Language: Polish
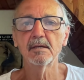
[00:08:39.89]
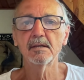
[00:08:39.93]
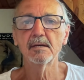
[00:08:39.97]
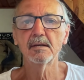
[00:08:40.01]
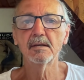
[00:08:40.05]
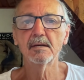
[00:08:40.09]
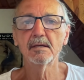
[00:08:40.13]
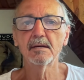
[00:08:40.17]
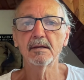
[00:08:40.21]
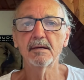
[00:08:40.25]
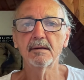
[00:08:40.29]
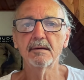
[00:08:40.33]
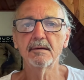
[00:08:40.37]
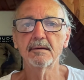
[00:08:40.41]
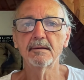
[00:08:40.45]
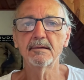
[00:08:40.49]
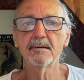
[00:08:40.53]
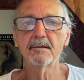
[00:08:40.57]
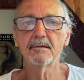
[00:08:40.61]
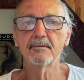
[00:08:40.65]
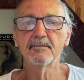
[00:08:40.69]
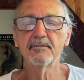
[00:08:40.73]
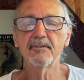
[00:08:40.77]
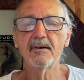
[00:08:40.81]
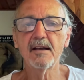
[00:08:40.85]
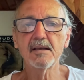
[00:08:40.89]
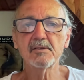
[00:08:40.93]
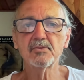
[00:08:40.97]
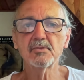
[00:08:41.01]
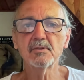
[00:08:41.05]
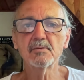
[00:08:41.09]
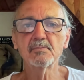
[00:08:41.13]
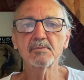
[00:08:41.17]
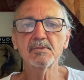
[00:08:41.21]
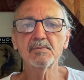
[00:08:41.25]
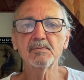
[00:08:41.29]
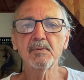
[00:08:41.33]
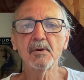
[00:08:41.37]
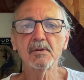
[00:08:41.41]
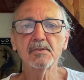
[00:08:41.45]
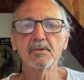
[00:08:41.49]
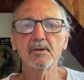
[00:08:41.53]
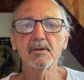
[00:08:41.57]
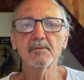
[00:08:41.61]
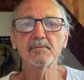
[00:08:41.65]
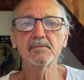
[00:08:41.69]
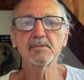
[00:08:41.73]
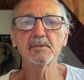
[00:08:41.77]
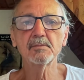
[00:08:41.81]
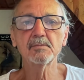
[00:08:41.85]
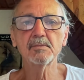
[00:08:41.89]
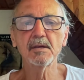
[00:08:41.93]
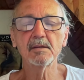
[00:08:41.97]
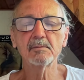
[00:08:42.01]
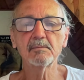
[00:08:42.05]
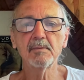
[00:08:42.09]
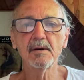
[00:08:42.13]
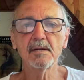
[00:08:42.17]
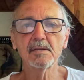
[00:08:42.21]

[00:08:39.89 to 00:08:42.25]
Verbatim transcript: E, e, ważnym sportowcom tak